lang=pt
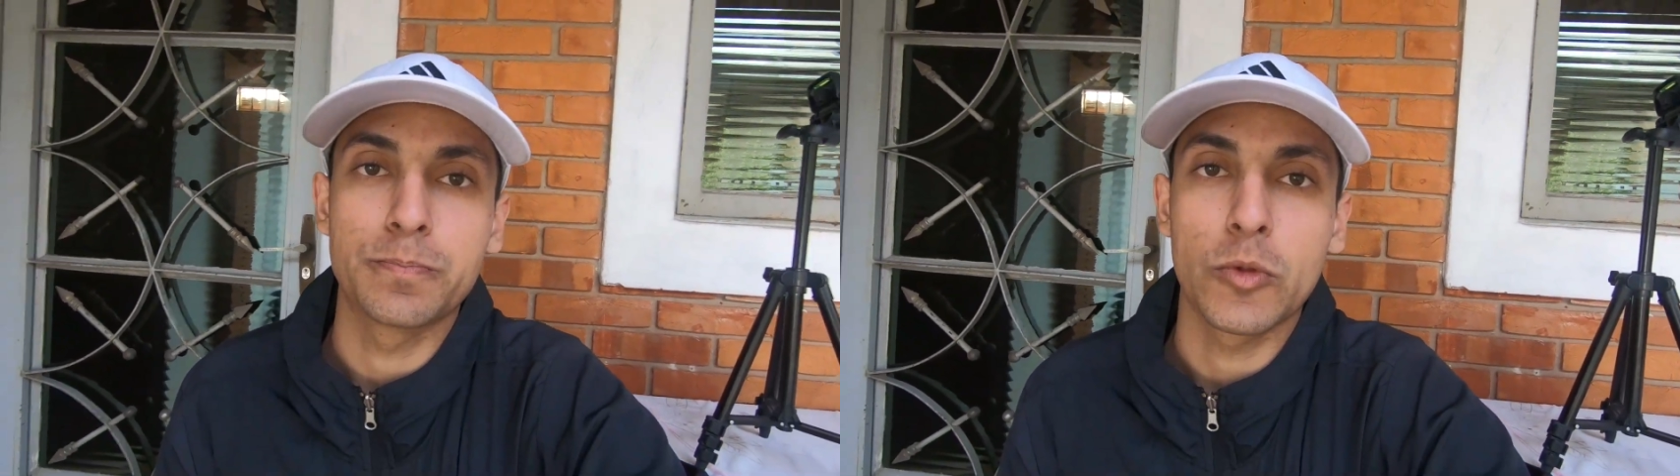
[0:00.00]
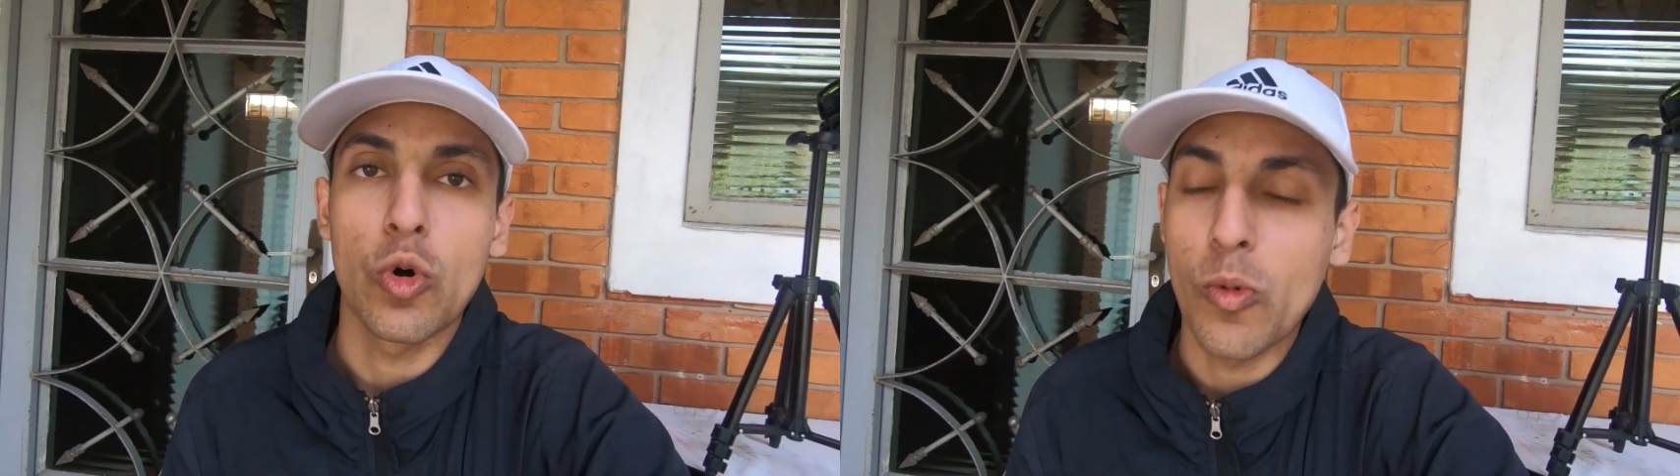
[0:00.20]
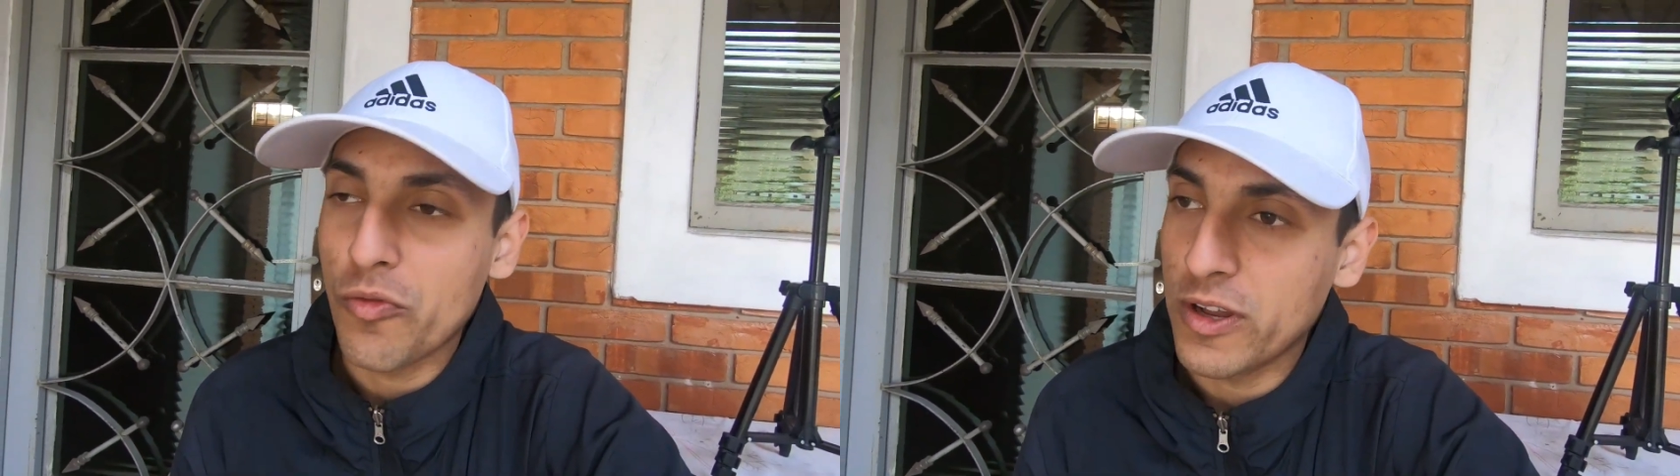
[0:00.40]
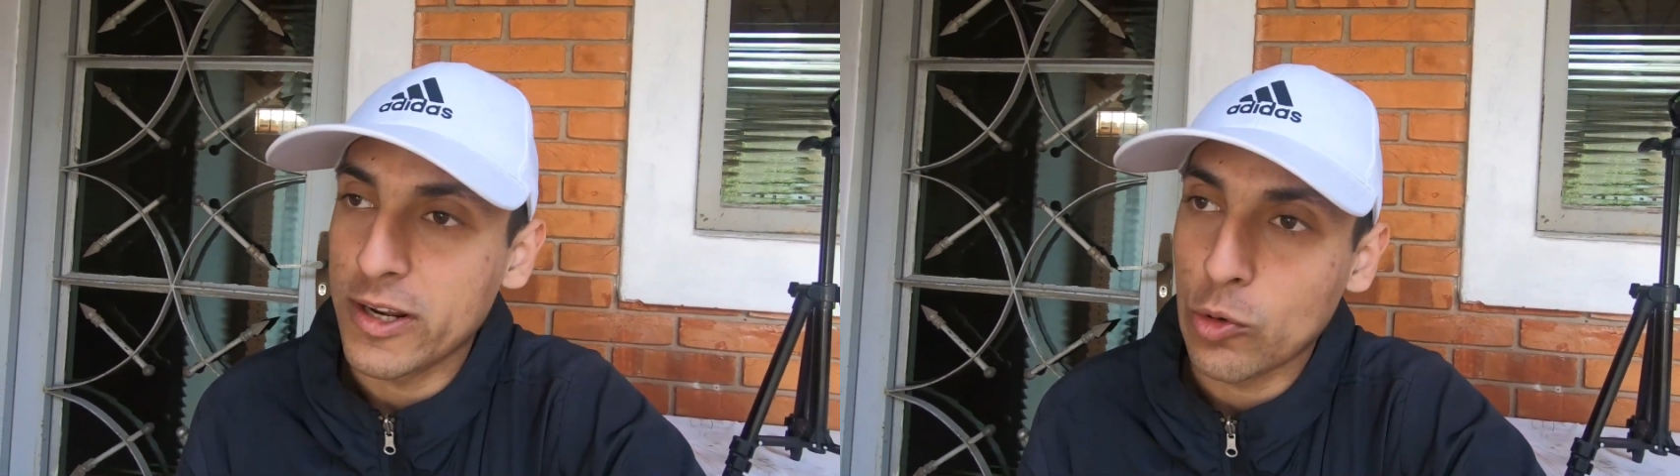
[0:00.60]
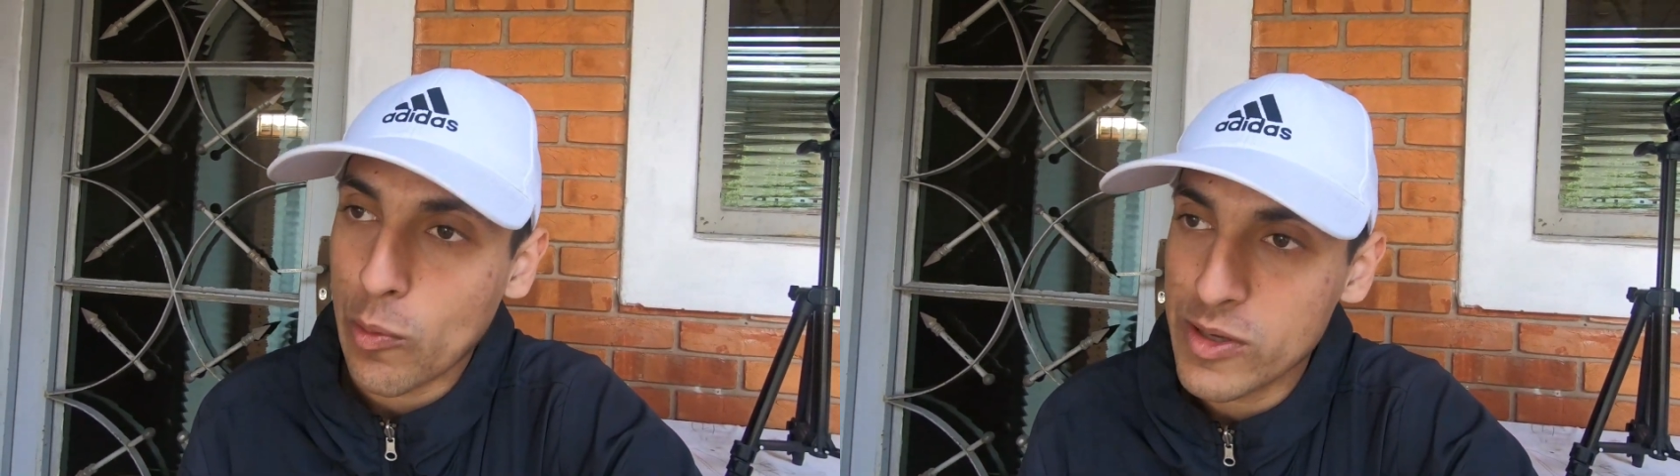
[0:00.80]
como eu falei
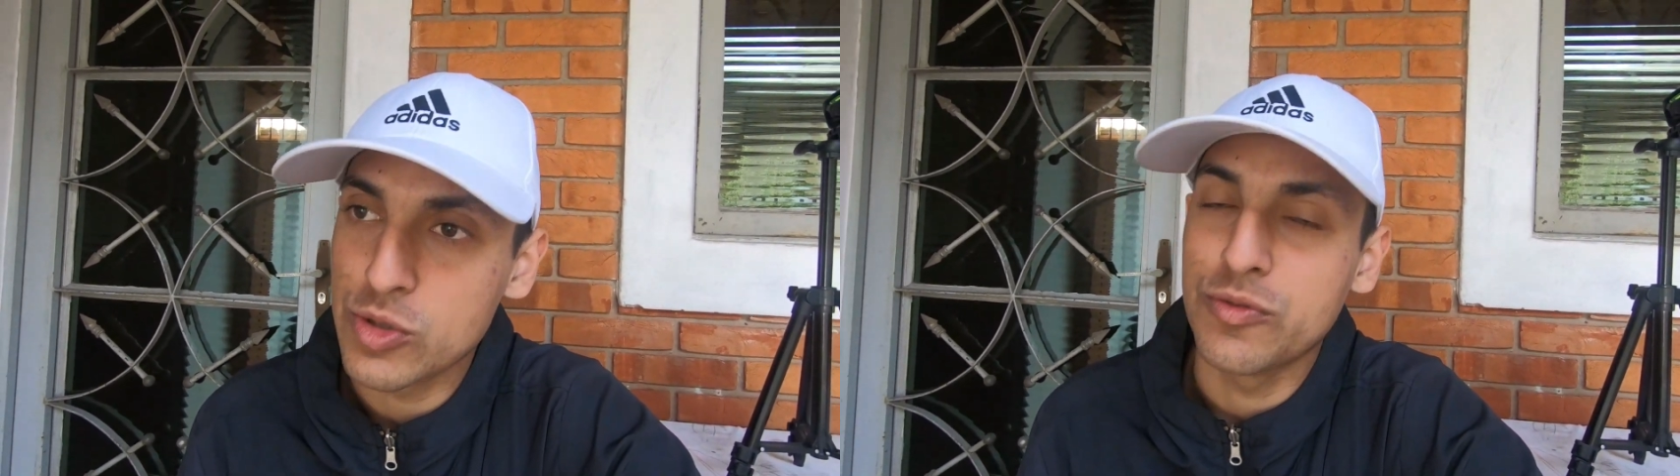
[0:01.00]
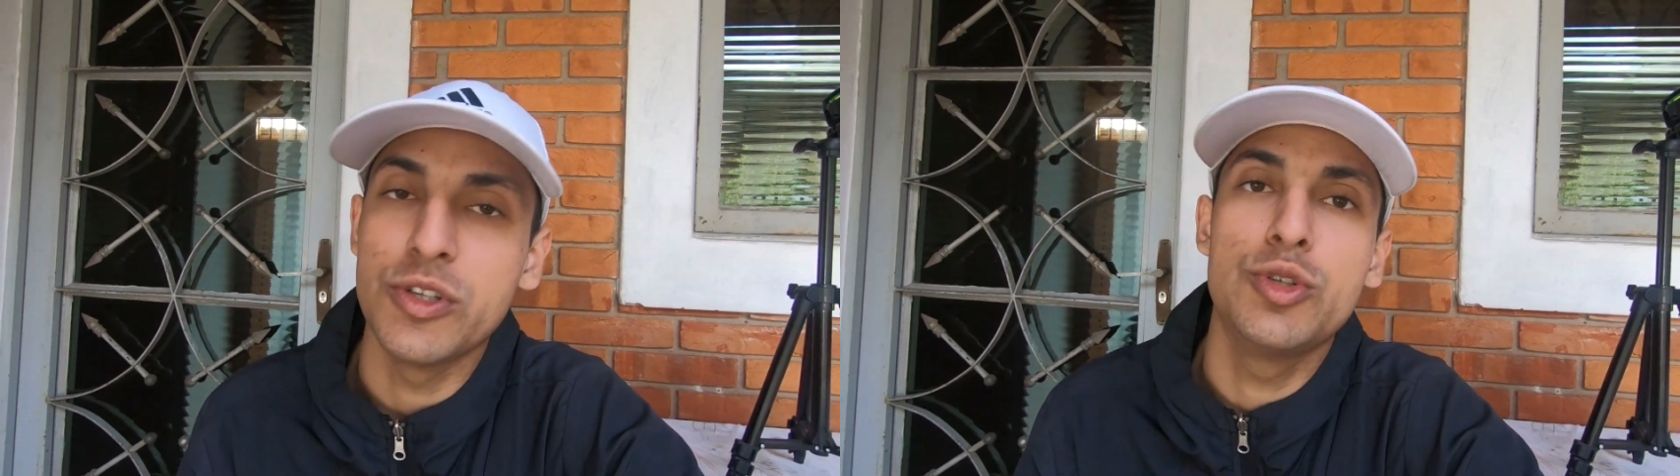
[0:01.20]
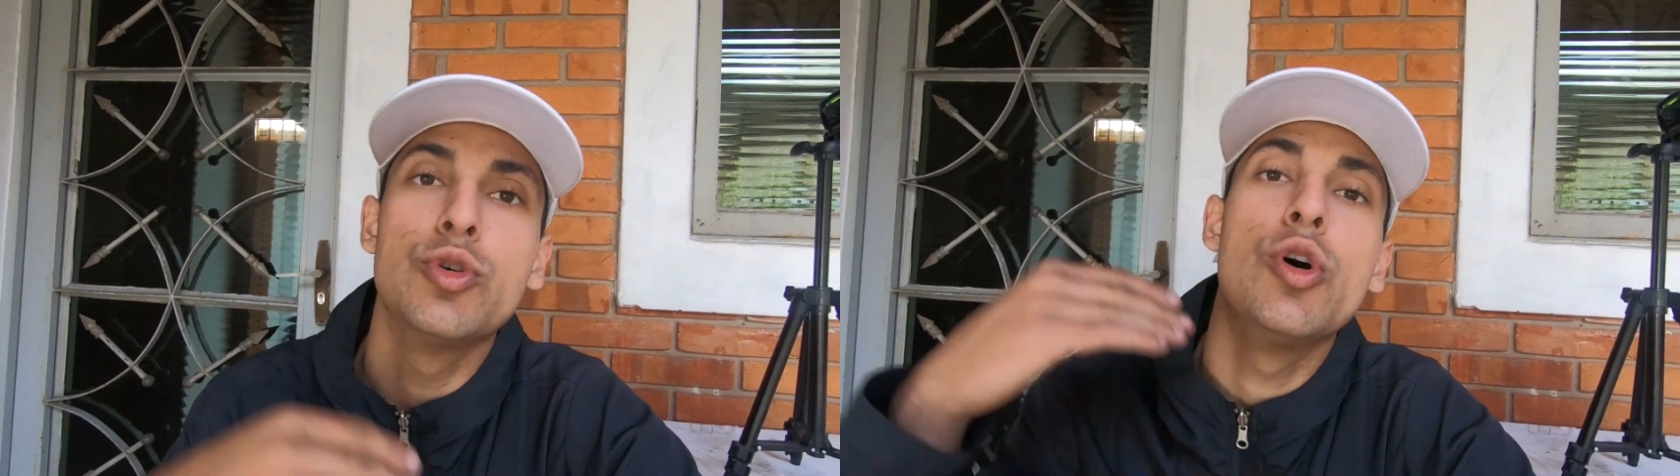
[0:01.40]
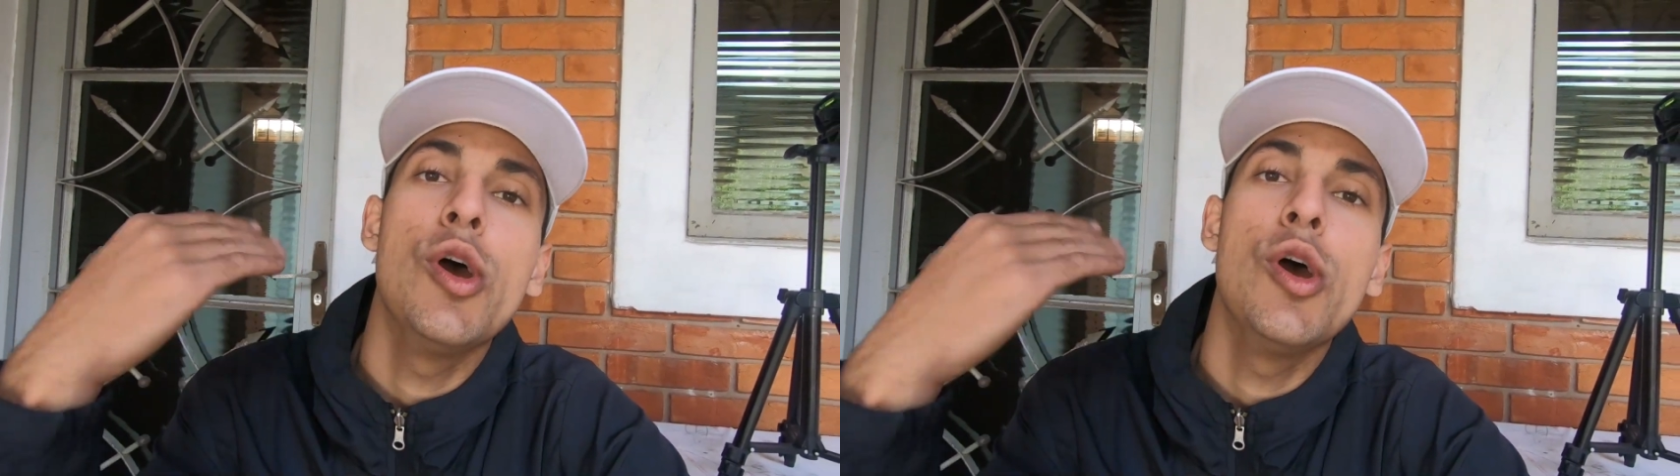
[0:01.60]
no começo do vídeo,